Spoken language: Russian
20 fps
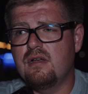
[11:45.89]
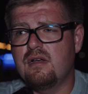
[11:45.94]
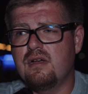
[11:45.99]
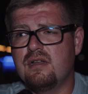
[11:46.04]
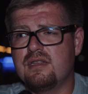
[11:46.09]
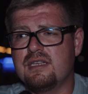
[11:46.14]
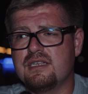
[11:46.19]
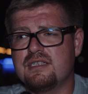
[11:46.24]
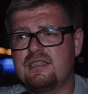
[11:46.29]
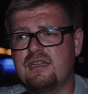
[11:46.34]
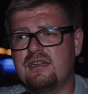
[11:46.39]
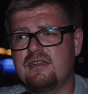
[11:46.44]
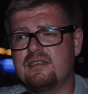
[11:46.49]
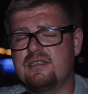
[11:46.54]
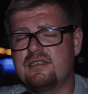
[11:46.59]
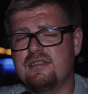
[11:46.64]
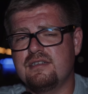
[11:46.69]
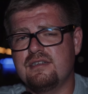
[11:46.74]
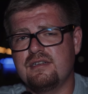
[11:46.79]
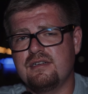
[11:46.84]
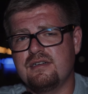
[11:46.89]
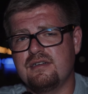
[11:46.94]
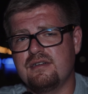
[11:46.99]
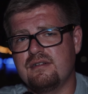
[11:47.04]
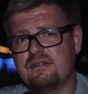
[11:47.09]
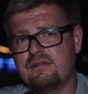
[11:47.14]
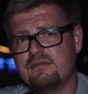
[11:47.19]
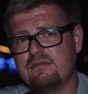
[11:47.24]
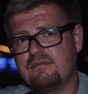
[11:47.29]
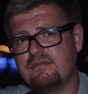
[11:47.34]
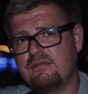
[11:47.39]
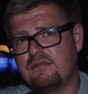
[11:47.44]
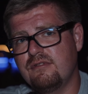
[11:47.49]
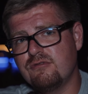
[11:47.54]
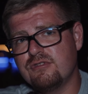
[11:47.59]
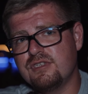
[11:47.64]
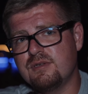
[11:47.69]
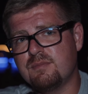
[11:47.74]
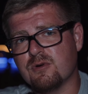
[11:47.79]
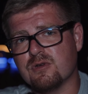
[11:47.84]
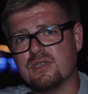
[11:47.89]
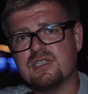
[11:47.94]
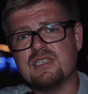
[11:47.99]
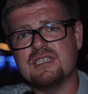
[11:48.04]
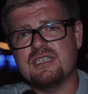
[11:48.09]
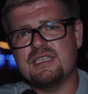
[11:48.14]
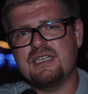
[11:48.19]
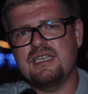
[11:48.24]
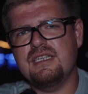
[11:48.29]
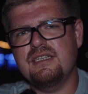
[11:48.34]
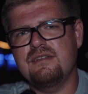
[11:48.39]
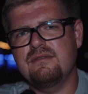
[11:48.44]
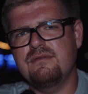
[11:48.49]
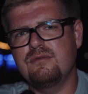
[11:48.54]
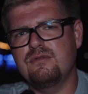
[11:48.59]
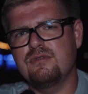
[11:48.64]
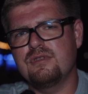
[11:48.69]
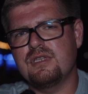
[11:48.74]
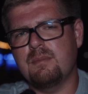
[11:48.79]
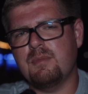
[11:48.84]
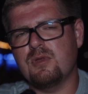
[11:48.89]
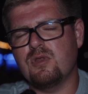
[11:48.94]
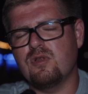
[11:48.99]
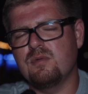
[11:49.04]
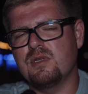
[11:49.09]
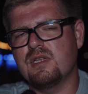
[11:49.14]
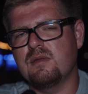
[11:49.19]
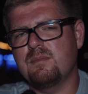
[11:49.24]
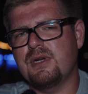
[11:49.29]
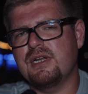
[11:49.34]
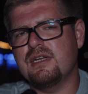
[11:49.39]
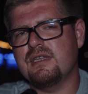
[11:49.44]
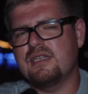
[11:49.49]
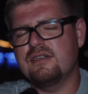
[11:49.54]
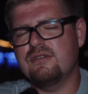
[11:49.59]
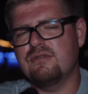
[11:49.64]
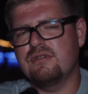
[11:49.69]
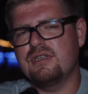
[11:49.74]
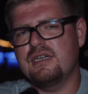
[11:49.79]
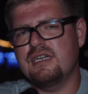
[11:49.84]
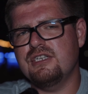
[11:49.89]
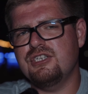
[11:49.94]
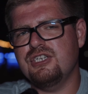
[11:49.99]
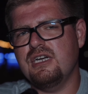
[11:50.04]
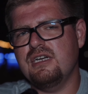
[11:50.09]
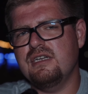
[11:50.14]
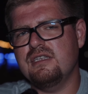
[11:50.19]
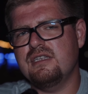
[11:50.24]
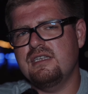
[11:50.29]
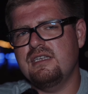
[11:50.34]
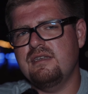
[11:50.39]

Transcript: Э, на старте люди просто закидывают, а потом этот проект никто не качает,